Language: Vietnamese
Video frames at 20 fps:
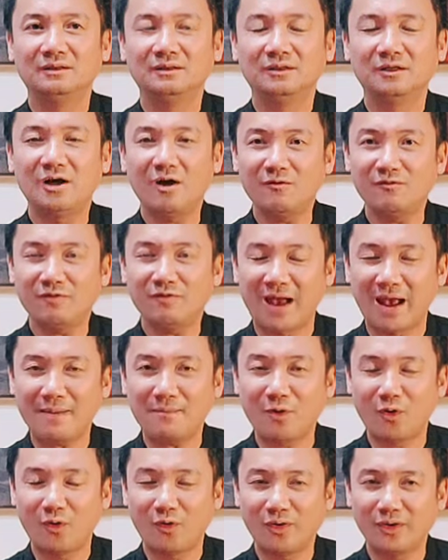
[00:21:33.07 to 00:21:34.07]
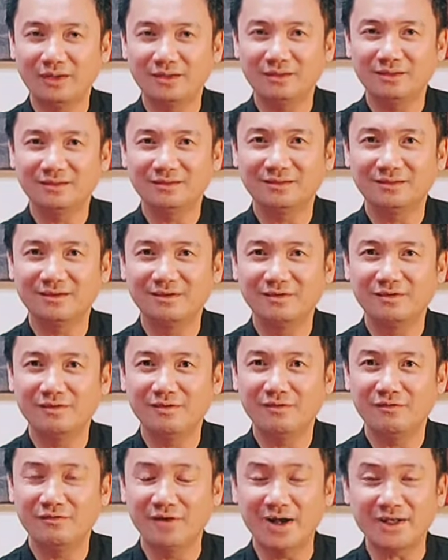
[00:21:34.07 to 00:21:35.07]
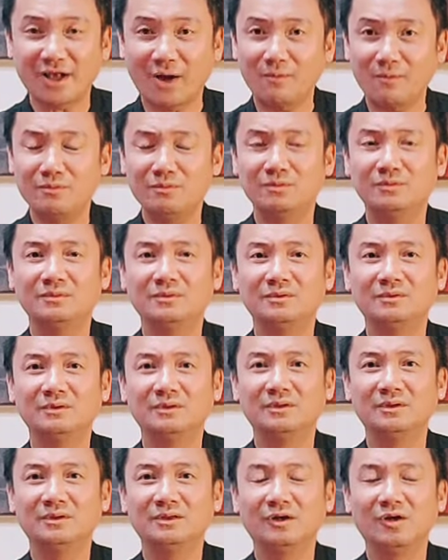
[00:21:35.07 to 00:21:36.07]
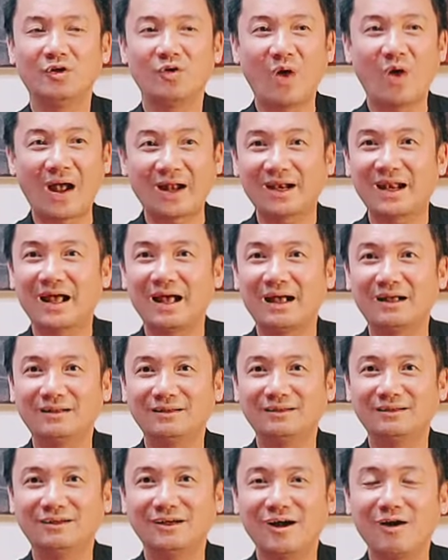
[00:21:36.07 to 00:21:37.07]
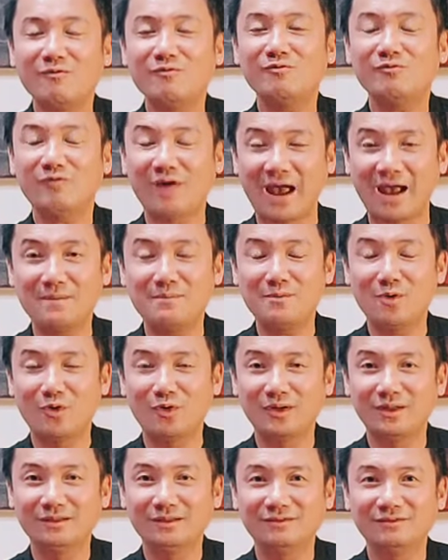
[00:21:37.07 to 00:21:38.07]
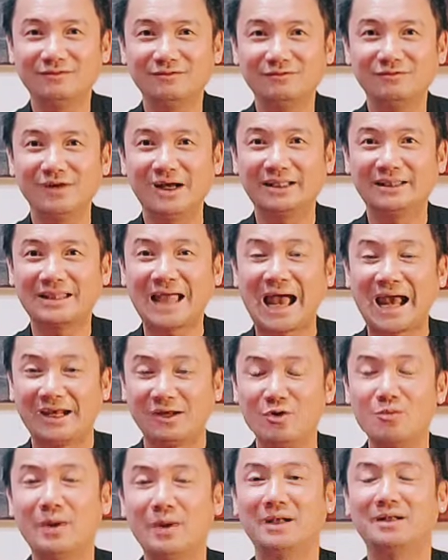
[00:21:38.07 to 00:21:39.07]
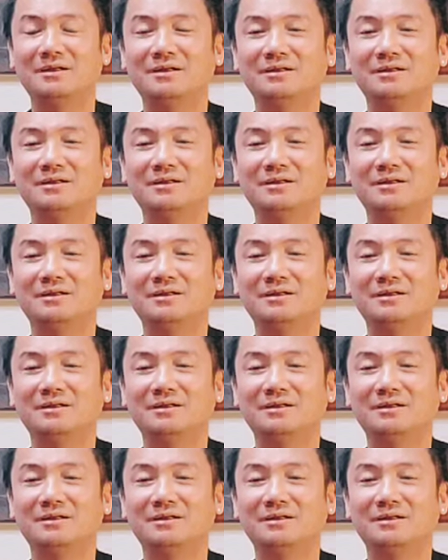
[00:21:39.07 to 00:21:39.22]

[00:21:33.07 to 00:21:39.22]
không phản bội vợ chồng hoặc là không phản bội về thầy của mình